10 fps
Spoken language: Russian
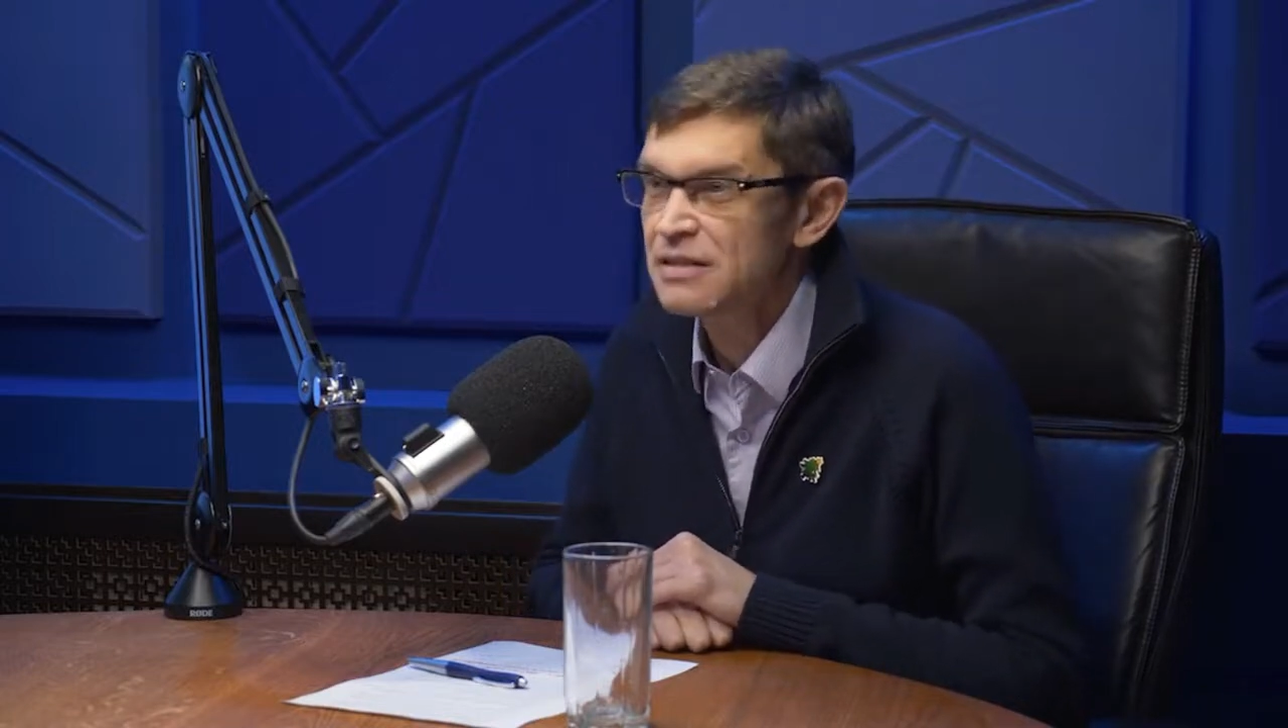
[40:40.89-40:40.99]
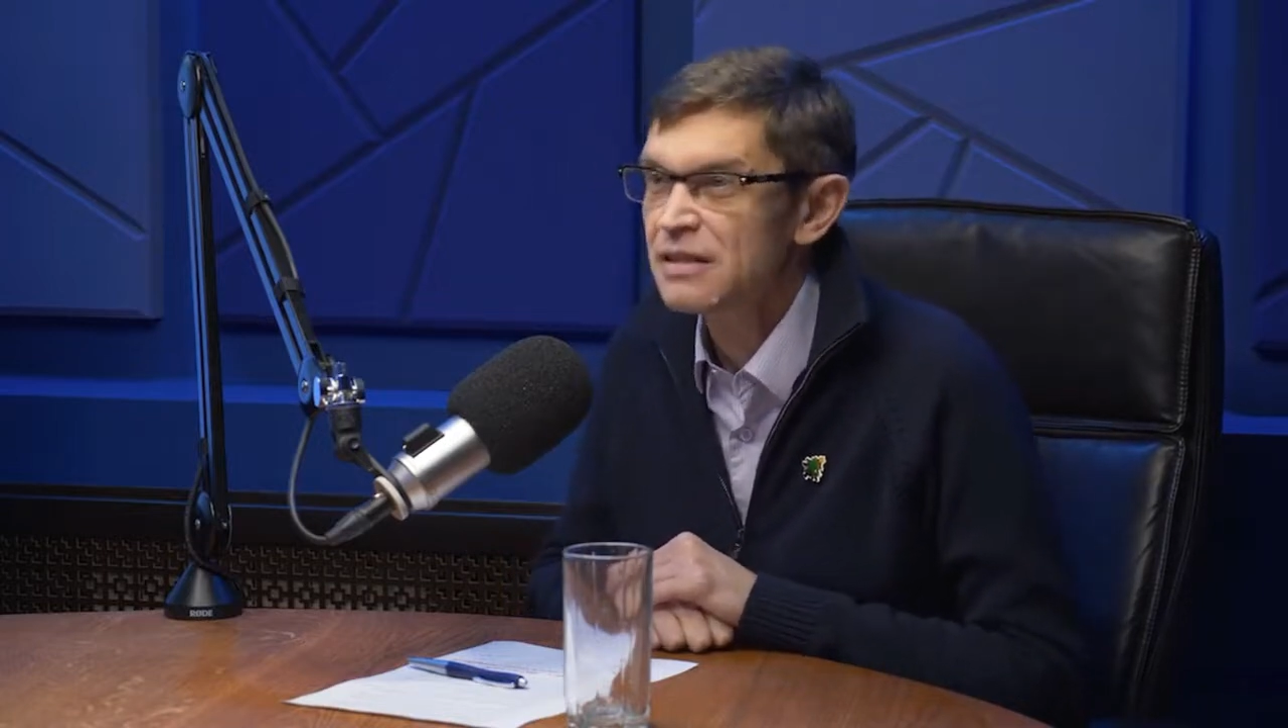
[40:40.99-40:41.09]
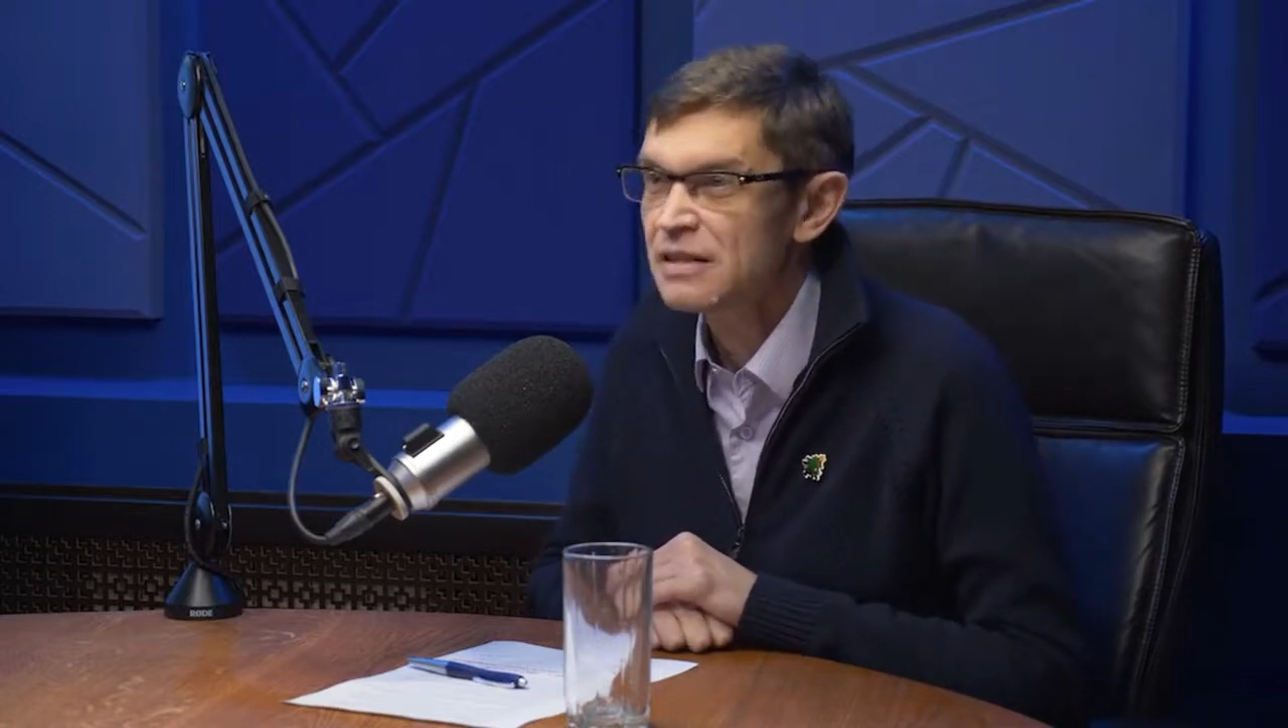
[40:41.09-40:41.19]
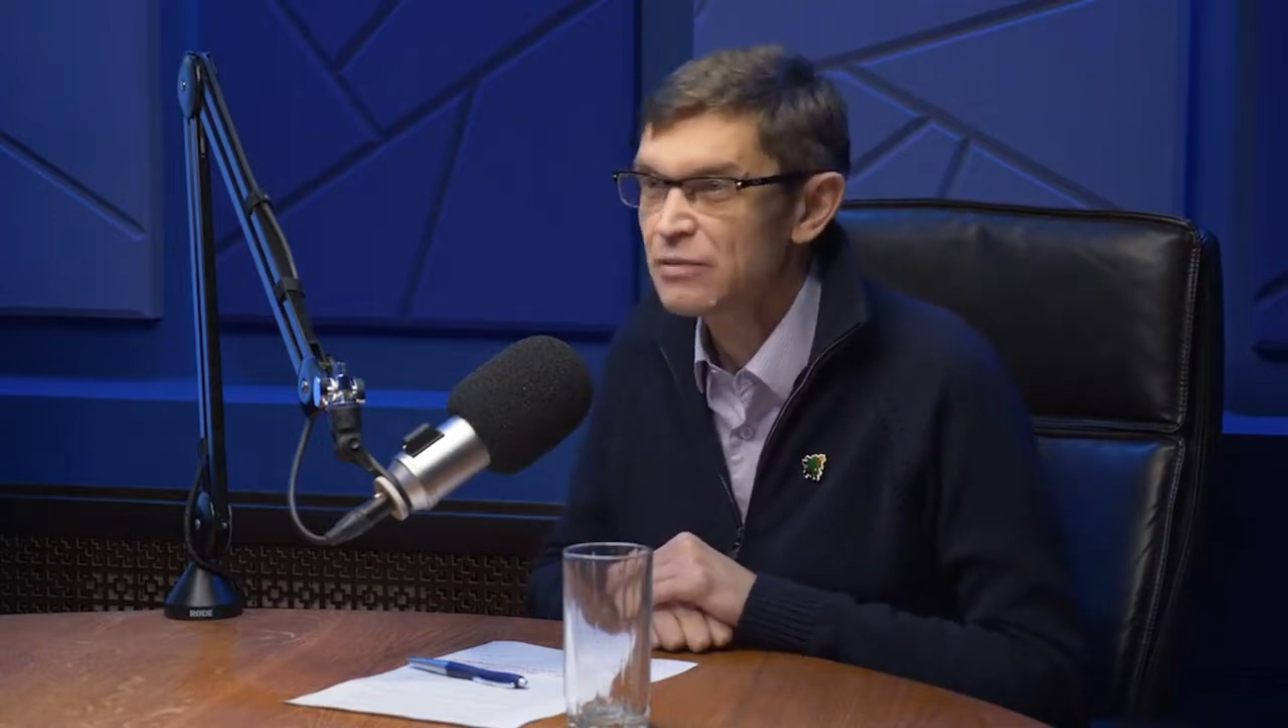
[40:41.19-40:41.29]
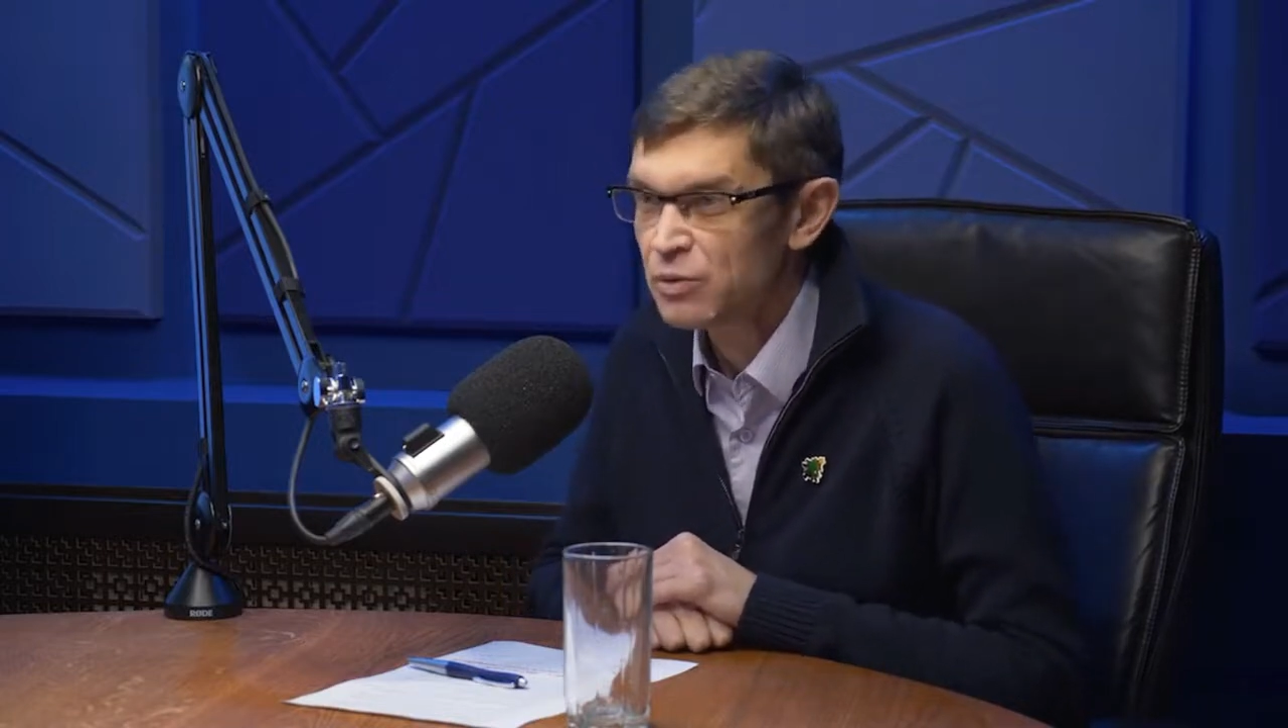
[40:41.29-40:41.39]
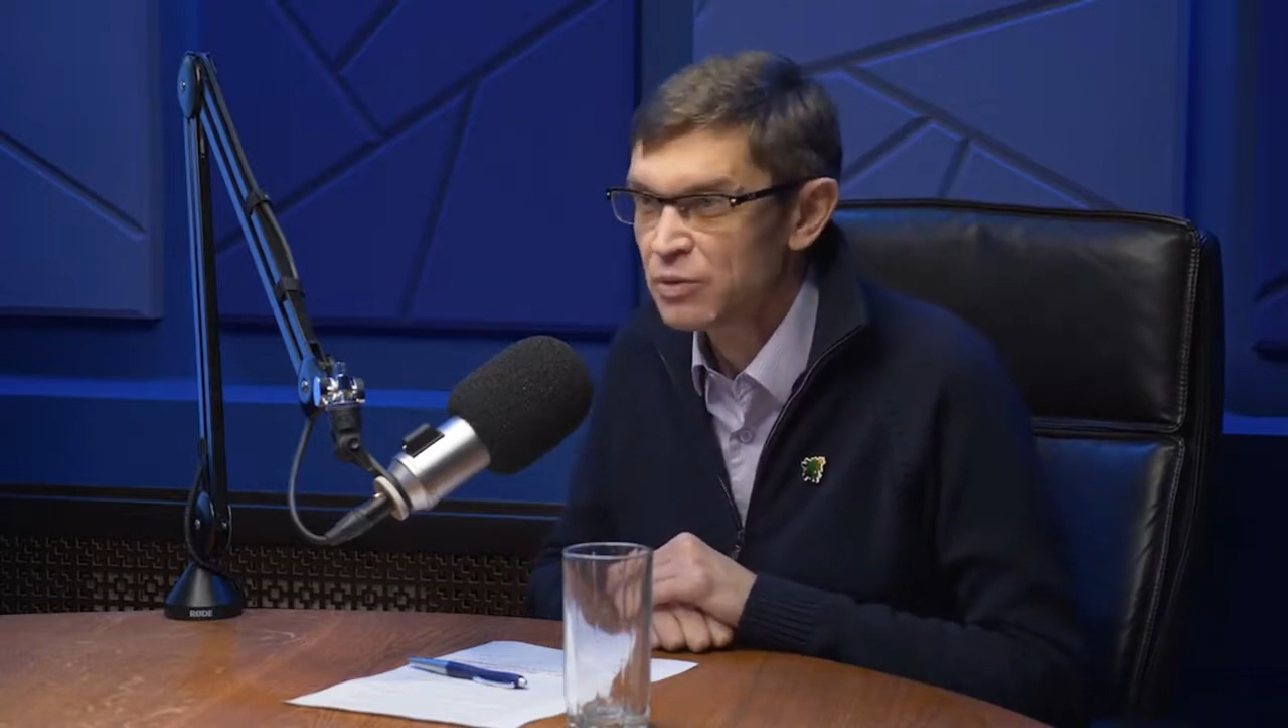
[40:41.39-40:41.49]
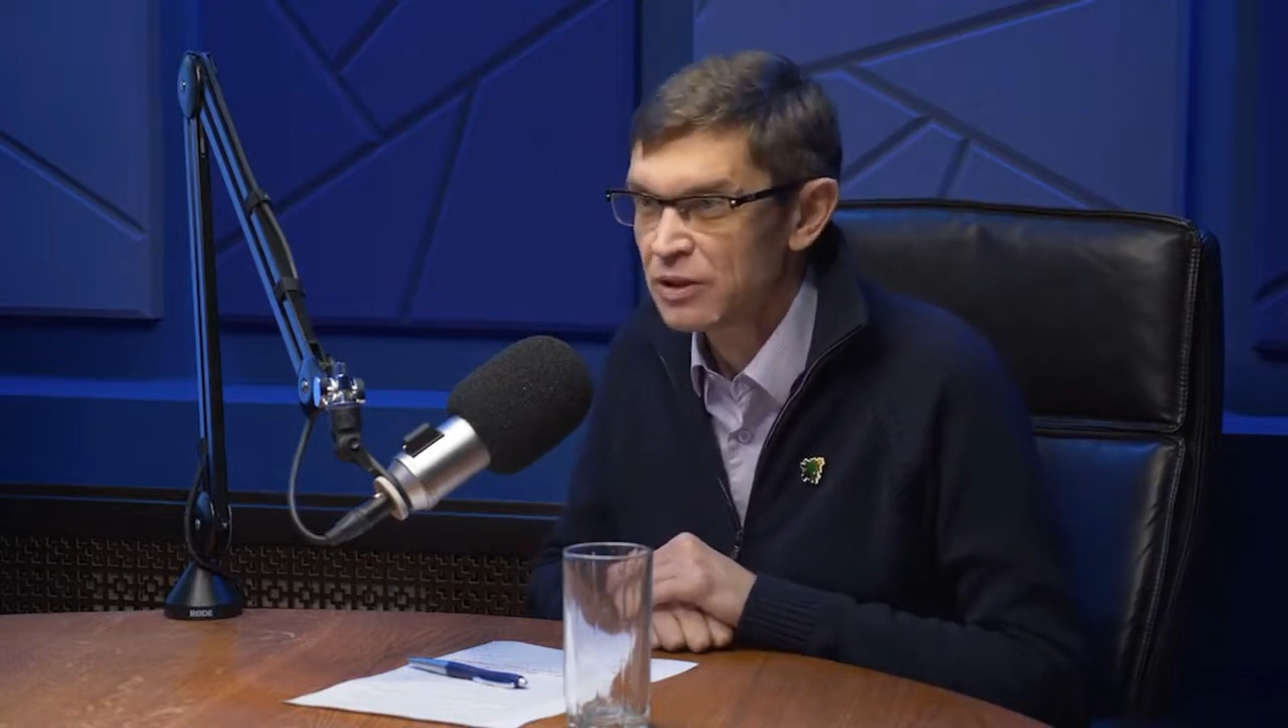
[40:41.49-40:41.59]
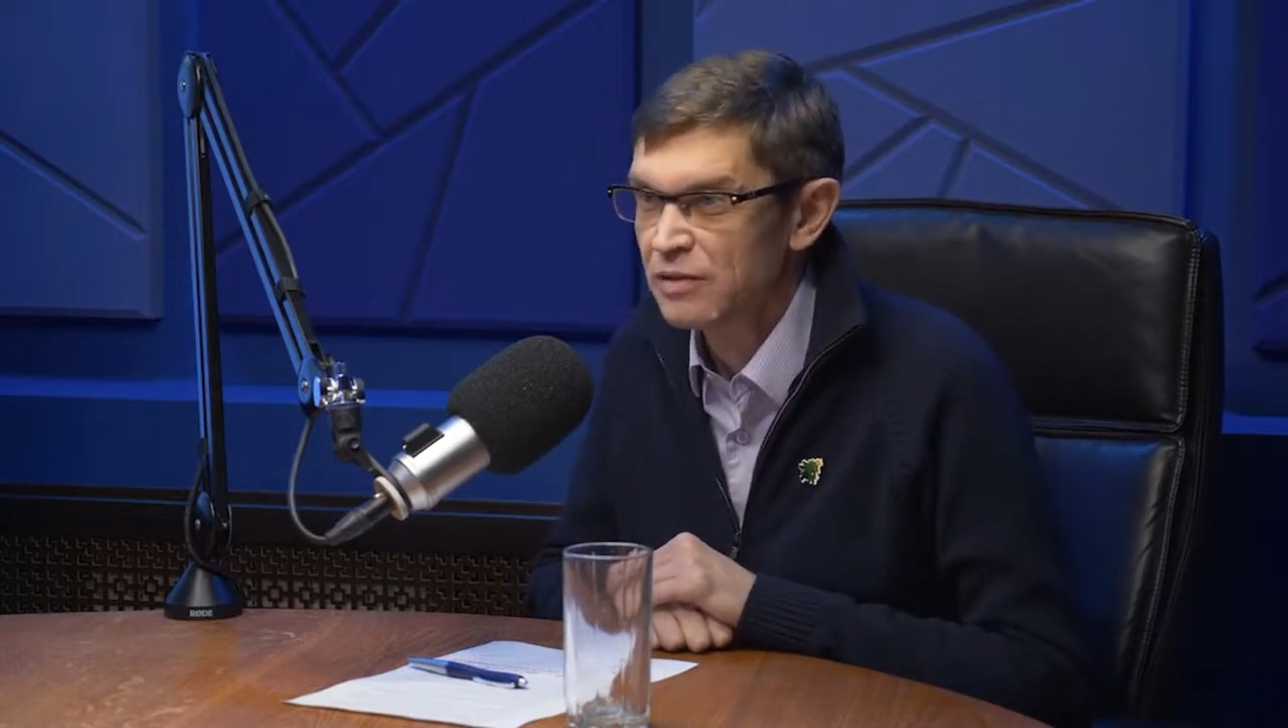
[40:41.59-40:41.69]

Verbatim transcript: исследования